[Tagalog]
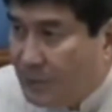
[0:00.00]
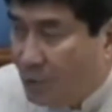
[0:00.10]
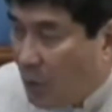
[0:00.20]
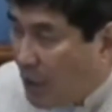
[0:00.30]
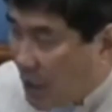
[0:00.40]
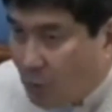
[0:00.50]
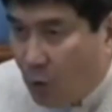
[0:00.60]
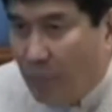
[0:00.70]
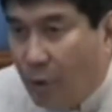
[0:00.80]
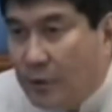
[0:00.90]
Walang
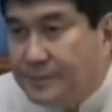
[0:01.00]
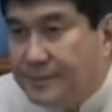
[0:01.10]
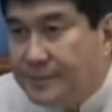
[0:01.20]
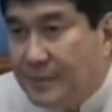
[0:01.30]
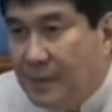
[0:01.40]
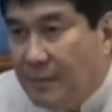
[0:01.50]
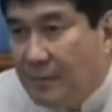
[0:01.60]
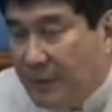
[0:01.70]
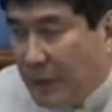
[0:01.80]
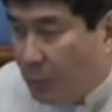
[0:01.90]
kabog-abog,
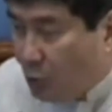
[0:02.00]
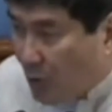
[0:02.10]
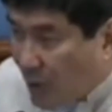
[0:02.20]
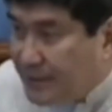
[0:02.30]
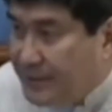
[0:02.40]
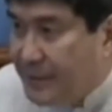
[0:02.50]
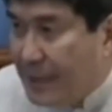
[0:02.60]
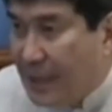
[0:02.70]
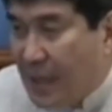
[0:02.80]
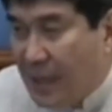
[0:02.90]
pinaputukan
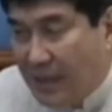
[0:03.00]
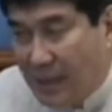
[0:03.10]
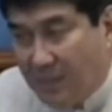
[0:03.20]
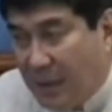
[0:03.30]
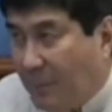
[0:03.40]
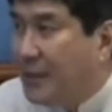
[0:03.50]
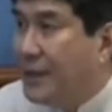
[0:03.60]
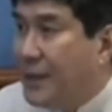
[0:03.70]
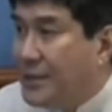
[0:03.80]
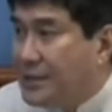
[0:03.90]
ang ilang mga
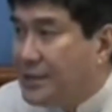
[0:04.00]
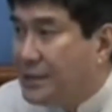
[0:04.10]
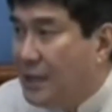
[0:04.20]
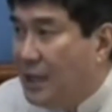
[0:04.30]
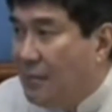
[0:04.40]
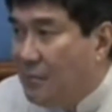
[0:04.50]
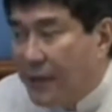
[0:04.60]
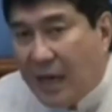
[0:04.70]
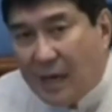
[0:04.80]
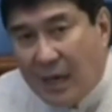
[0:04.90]
bodyguards,
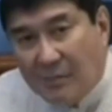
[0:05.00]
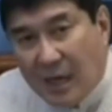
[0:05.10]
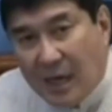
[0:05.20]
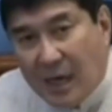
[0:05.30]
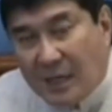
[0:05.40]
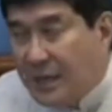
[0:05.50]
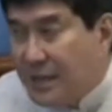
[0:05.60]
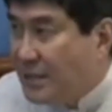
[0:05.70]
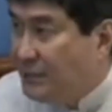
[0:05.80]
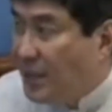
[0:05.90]
maging ang ilang mga
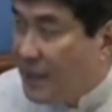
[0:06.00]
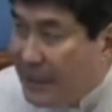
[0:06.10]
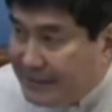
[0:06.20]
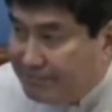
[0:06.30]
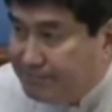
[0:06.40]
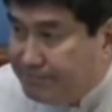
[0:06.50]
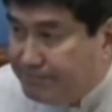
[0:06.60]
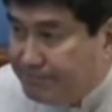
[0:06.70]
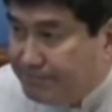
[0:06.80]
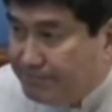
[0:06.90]
sibilyan.
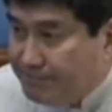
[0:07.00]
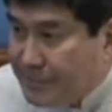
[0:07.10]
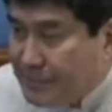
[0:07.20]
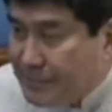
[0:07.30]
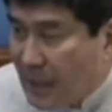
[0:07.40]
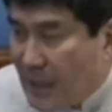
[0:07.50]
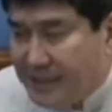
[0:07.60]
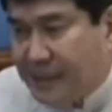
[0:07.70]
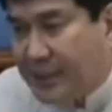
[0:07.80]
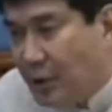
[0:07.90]

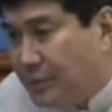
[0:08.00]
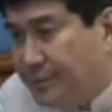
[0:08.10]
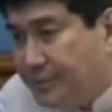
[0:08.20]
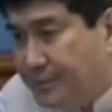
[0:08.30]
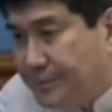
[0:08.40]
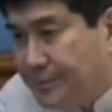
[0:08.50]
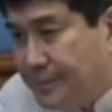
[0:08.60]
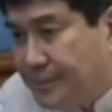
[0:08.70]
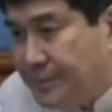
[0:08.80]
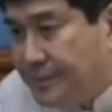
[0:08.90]
Ang tanong,
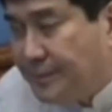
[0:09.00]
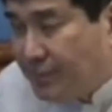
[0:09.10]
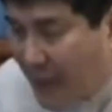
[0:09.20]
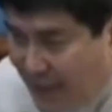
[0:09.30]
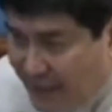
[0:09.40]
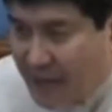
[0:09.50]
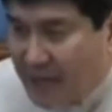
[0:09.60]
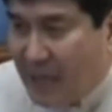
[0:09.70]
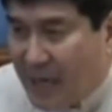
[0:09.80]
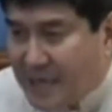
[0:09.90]
bakit
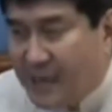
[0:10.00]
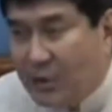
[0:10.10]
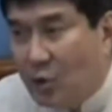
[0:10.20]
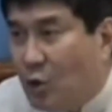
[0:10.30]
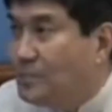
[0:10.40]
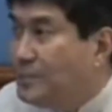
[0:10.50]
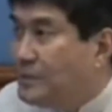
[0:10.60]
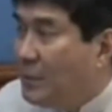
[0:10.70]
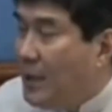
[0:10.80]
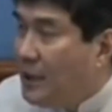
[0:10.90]
ang lakas ng loob
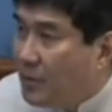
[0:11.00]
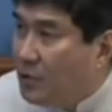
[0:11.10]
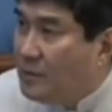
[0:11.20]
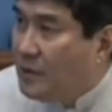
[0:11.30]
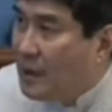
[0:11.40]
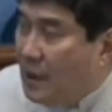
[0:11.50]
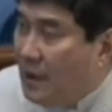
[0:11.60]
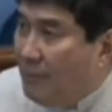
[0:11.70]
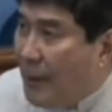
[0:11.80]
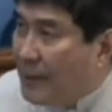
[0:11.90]
ng mga ito
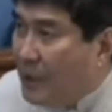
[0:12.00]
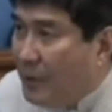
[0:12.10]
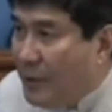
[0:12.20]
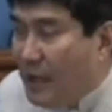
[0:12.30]
para gawin